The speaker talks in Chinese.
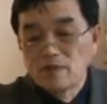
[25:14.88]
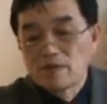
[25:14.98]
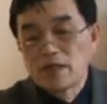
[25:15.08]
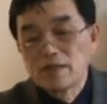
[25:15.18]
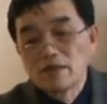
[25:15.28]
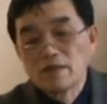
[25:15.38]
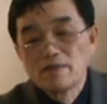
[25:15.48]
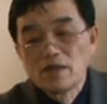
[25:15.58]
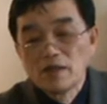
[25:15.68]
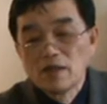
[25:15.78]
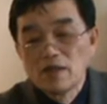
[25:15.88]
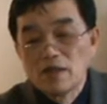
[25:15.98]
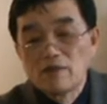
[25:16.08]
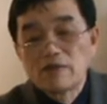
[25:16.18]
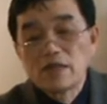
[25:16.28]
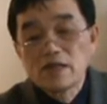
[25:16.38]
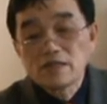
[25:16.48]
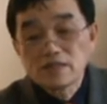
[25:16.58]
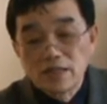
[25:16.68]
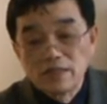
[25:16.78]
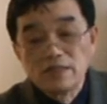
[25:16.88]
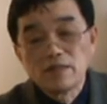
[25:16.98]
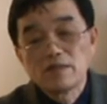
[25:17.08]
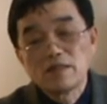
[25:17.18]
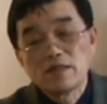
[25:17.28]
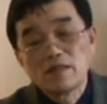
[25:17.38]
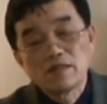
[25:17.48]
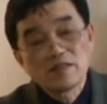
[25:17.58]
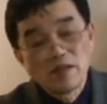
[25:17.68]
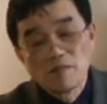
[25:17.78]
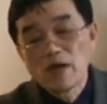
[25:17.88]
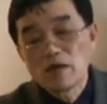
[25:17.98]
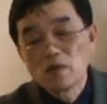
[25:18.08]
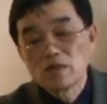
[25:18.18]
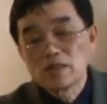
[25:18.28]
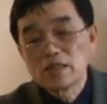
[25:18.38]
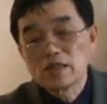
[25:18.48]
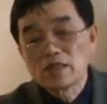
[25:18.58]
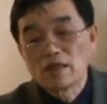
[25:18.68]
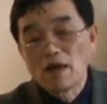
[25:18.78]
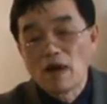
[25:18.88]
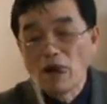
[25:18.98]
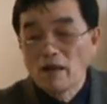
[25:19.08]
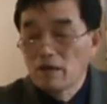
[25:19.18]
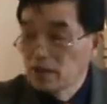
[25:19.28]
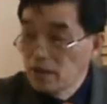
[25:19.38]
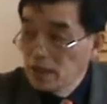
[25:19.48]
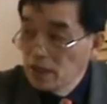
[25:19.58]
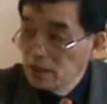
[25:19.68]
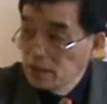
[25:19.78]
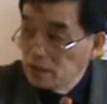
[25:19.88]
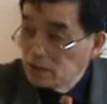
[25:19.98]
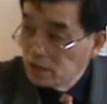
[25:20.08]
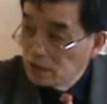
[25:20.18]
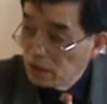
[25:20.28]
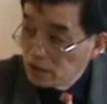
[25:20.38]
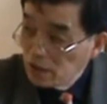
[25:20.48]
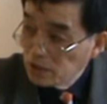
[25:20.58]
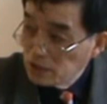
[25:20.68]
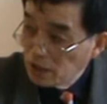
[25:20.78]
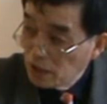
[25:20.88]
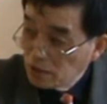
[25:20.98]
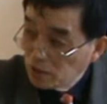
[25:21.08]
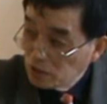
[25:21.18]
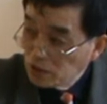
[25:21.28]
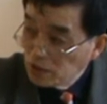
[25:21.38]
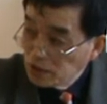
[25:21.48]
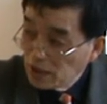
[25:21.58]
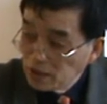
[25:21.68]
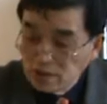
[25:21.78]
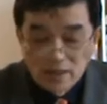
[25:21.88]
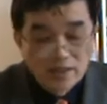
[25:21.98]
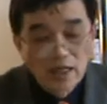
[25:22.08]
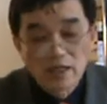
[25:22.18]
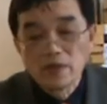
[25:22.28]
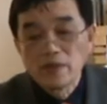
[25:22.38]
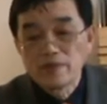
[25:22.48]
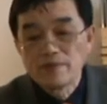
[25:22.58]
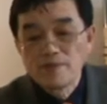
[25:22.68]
看到，那么也审审判过这个。意大利的呃科学家、物理学家伽利略，